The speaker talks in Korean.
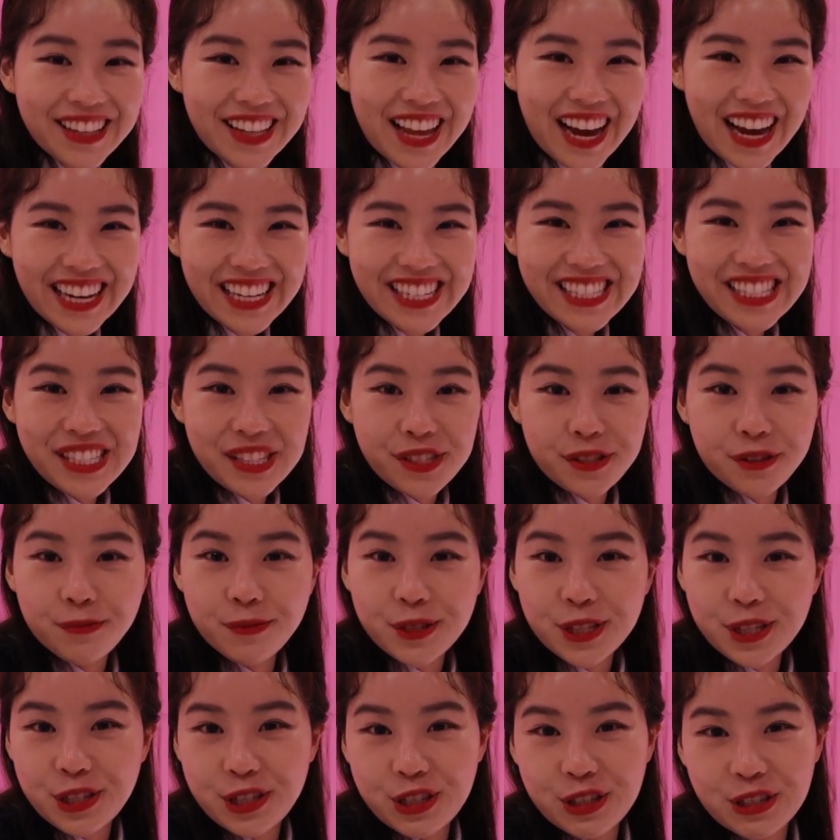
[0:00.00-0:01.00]
같이
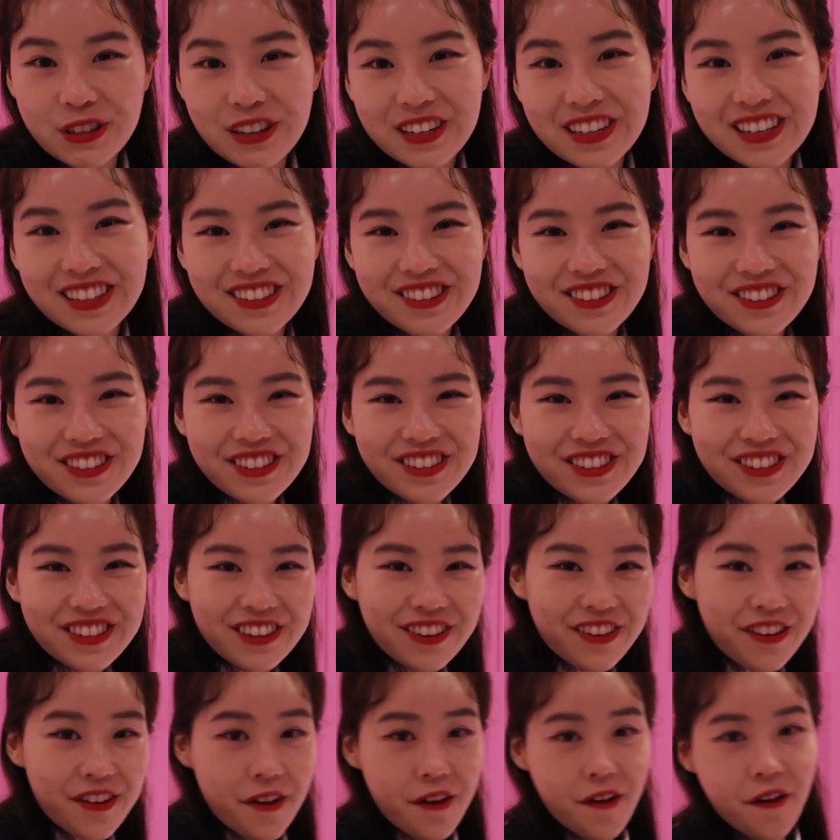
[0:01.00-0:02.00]
연습생 하면서
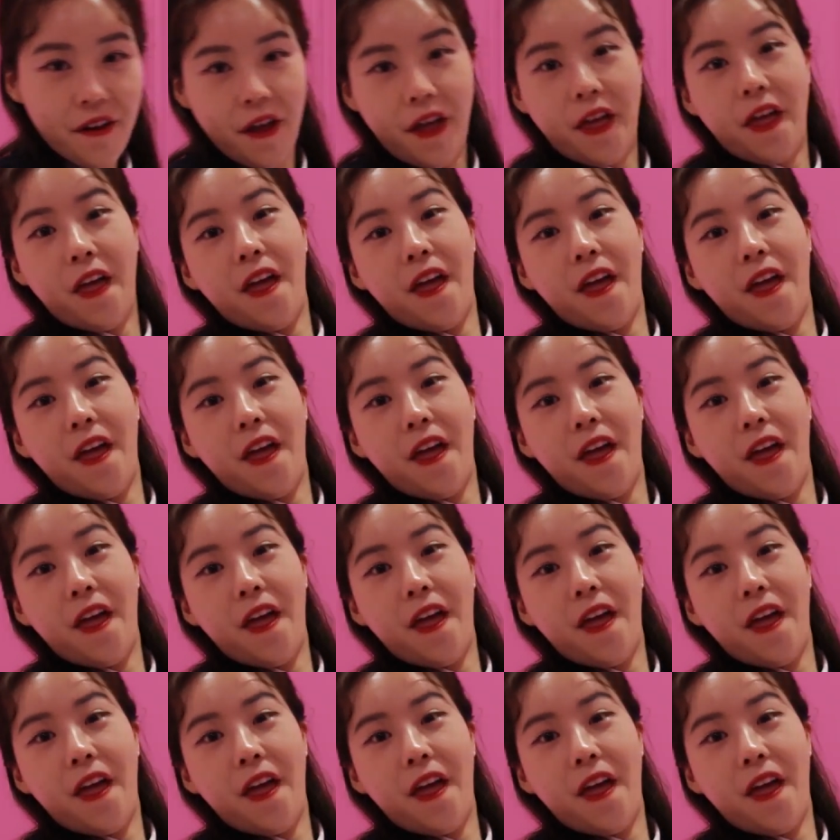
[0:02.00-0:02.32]
친해져서 너무